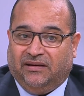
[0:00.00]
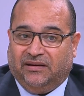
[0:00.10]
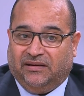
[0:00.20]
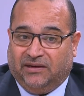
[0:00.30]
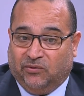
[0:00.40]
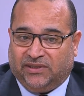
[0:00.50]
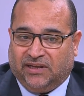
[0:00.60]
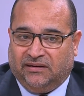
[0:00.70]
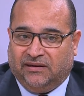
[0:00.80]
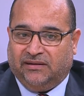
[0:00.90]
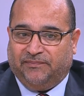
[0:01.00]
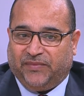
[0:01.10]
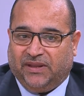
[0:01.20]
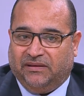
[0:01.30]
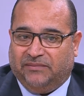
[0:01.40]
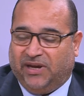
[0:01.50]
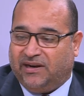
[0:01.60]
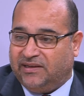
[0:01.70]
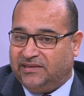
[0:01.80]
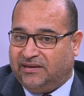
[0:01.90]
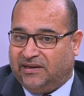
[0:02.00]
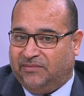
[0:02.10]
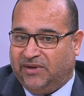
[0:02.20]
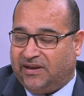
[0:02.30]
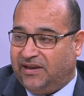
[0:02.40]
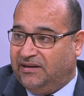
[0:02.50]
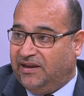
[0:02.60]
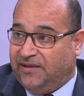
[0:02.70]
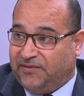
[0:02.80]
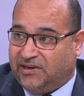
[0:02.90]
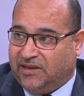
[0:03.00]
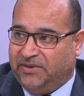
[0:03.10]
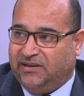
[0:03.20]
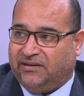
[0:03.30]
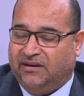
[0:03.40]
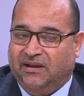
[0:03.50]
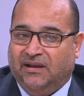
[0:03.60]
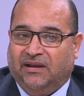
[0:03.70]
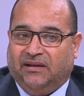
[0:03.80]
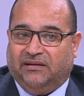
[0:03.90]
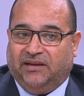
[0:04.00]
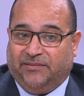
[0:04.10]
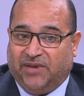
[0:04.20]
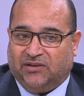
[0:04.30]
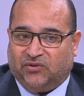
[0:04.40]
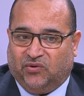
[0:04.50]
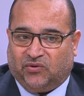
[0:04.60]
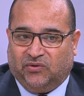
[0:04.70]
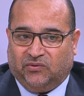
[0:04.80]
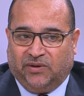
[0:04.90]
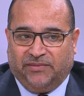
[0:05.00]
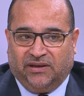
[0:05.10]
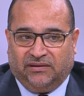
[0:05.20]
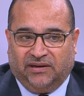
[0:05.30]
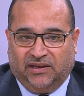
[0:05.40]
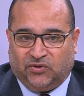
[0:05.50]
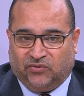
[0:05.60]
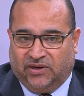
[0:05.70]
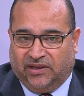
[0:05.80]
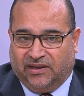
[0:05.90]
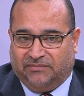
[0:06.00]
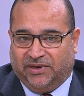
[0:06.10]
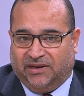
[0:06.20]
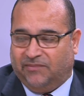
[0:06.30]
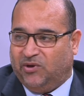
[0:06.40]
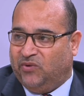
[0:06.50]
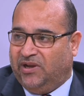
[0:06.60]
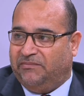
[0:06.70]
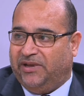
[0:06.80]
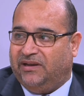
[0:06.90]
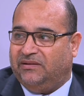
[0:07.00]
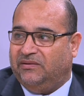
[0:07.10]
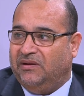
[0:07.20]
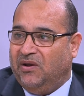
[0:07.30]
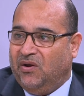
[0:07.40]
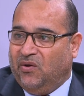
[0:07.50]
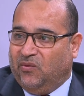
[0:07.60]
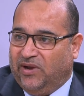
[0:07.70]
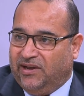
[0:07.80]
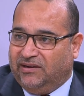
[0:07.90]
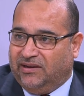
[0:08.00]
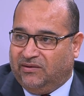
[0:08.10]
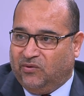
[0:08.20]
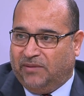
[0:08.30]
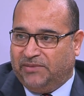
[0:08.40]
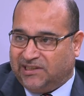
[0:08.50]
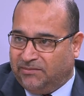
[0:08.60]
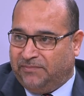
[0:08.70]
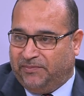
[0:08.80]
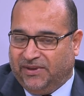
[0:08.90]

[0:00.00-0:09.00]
لوطننا معركة الكرامة كان لها أثر كبير لحماية الأردن وما نعيشه الآن من أمن وأمان وهناء هو بسبب